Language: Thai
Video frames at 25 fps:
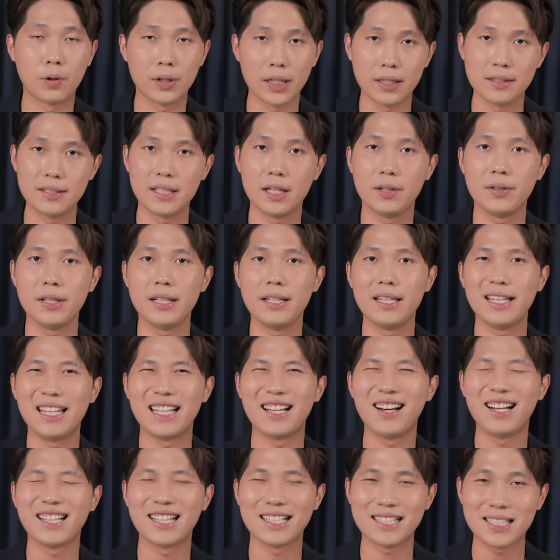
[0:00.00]
potential ที่ดี
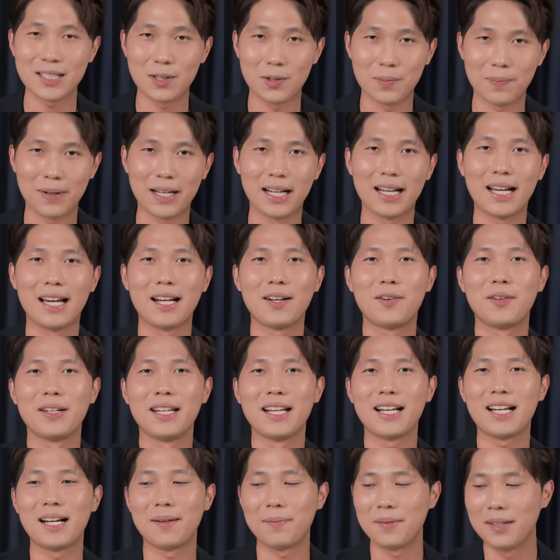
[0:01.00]
ก็จะส่งพนักงานคน
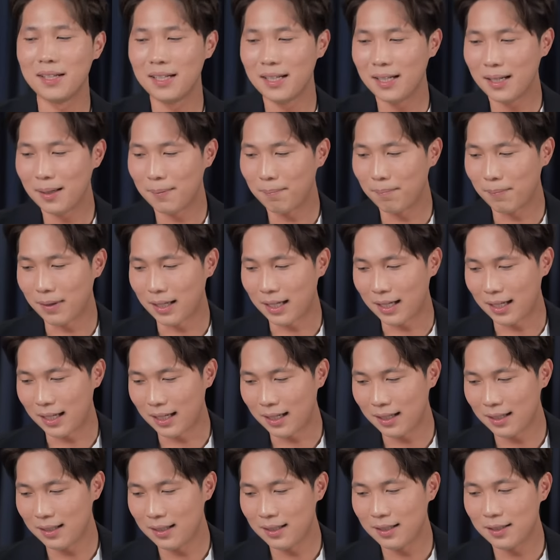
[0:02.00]
นี้ครับมา
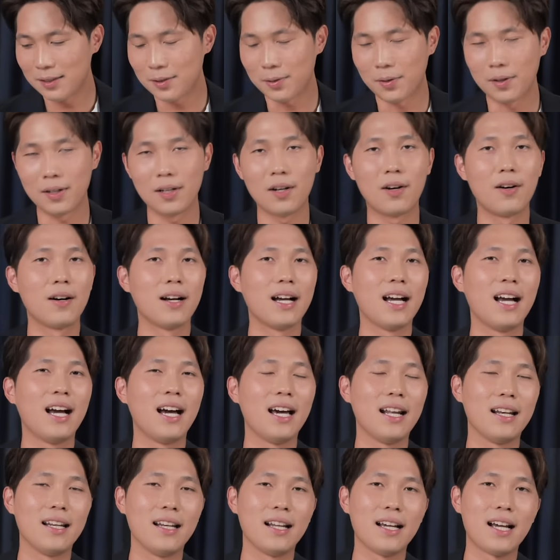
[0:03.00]
ทดลอง
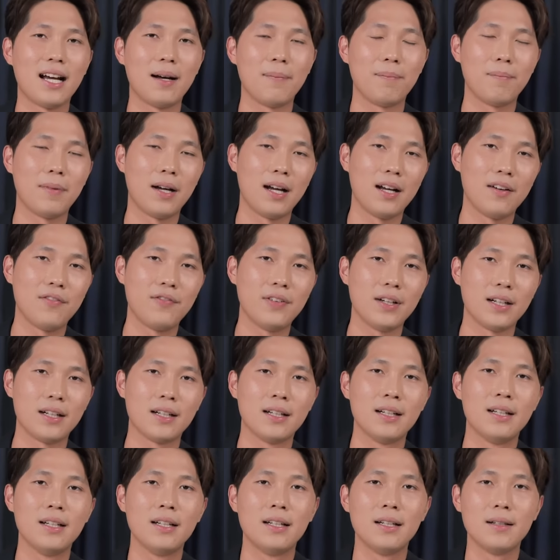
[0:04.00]
งานนะครับมาฝึก
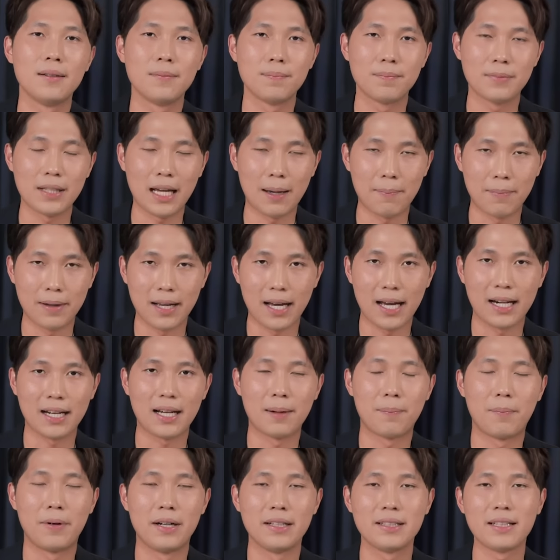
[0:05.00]
ทำงาน
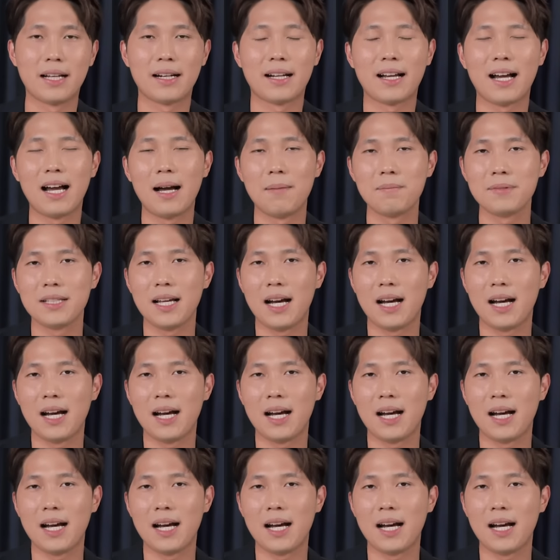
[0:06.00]
กับบริษัทข้าม